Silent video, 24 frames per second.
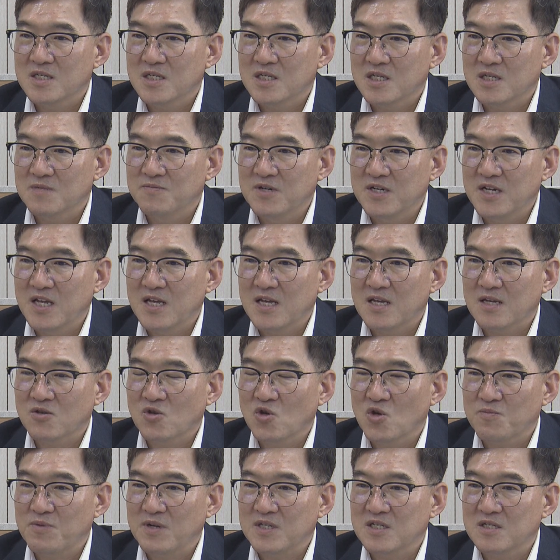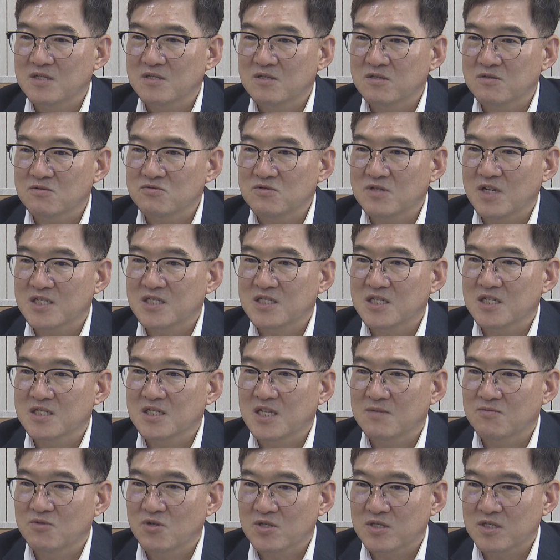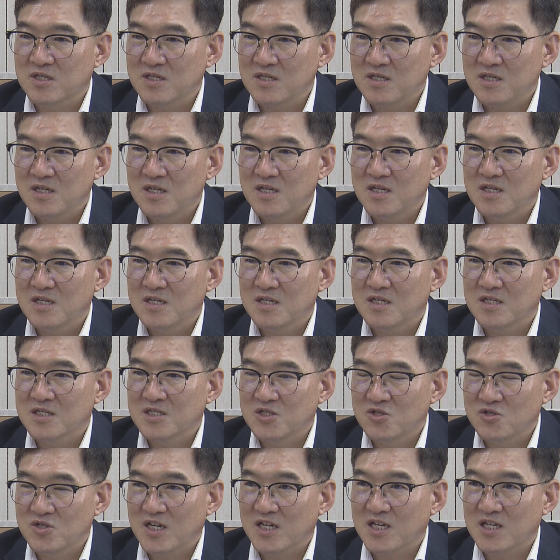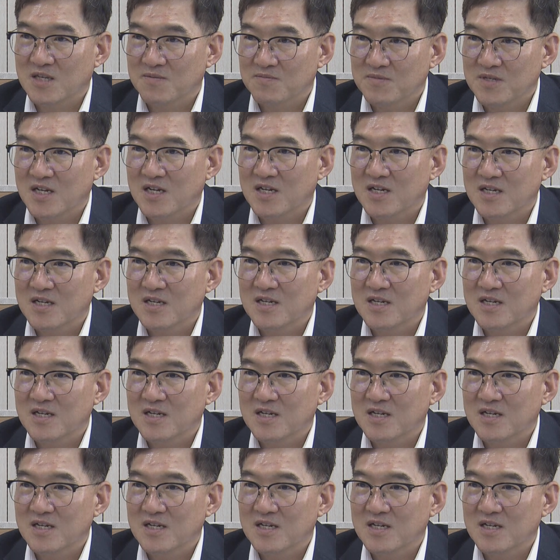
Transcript: 이번에 교육발전 특구가 지정됨으로써 어, 지원하게 됩니다.